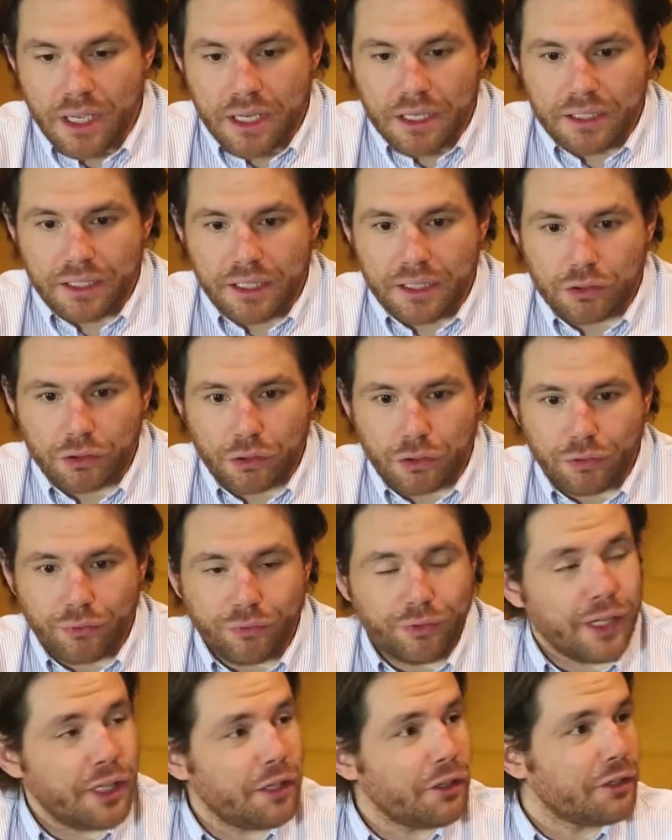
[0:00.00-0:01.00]
Sì, sono
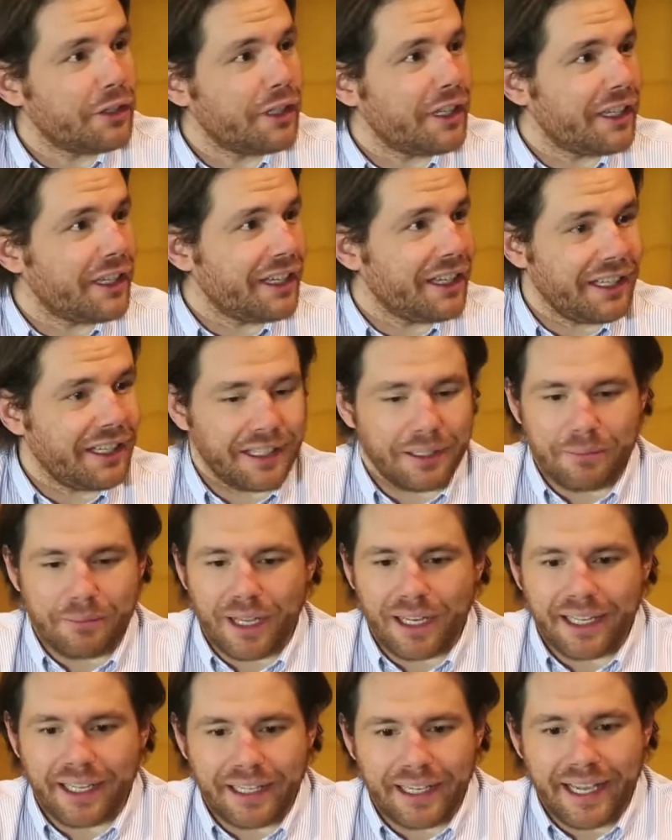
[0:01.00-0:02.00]
figlio di, di
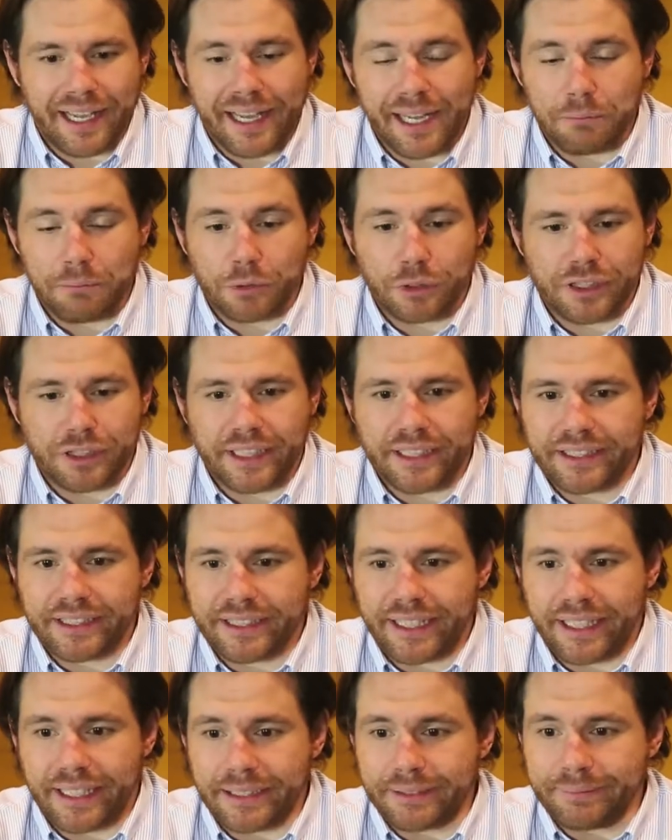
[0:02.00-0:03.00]
Marlene Helmut
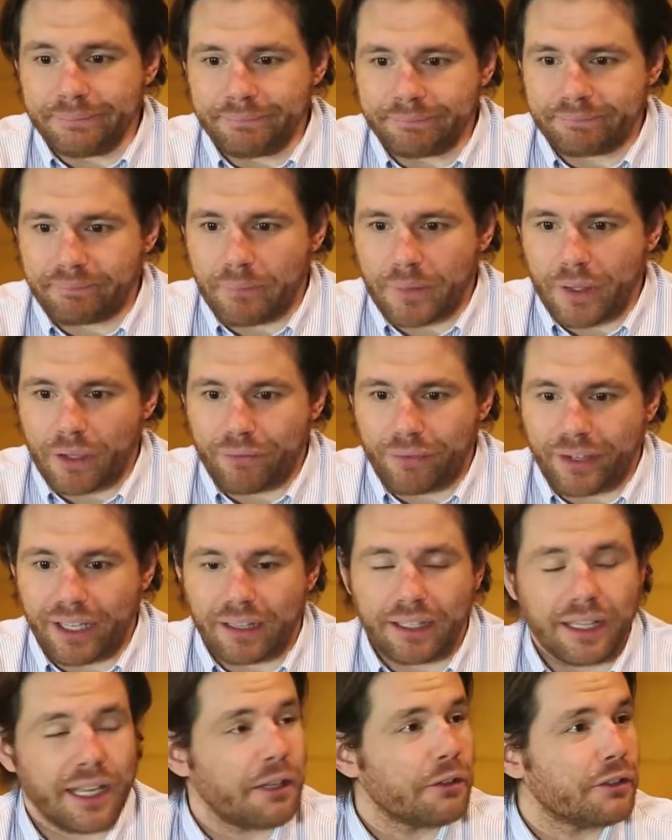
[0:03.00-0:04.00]
Zissa,
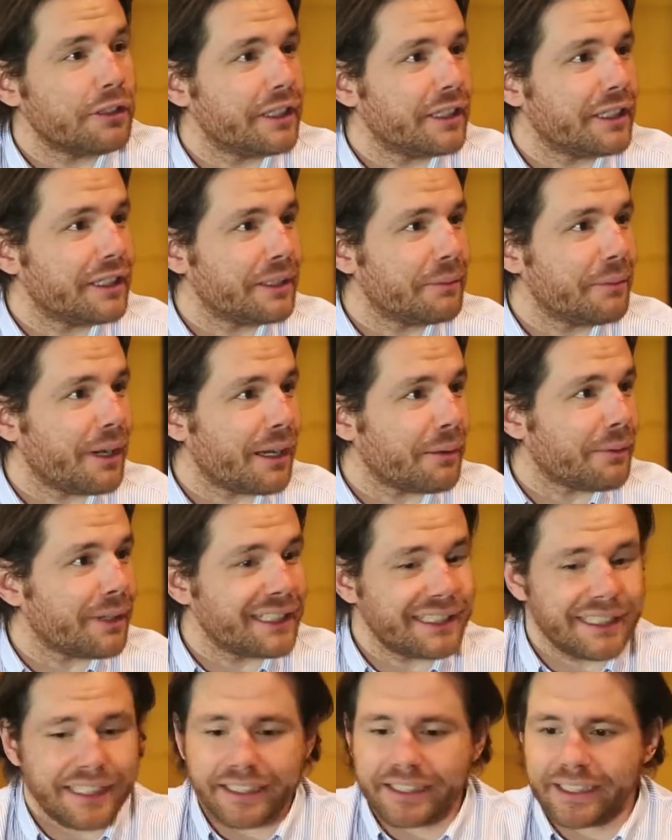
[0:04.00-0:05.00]
fratello di, di
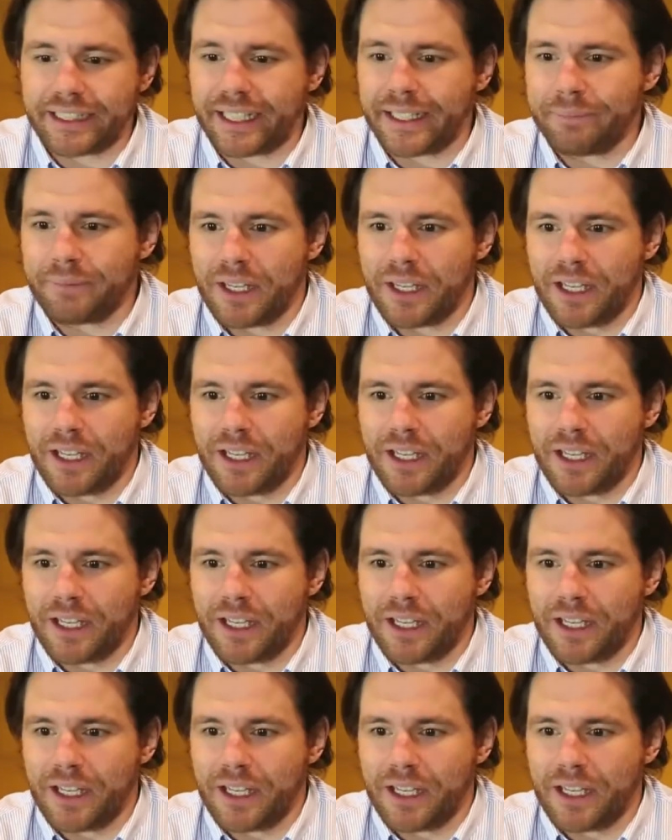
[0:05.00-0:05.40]
Barbara Zissa.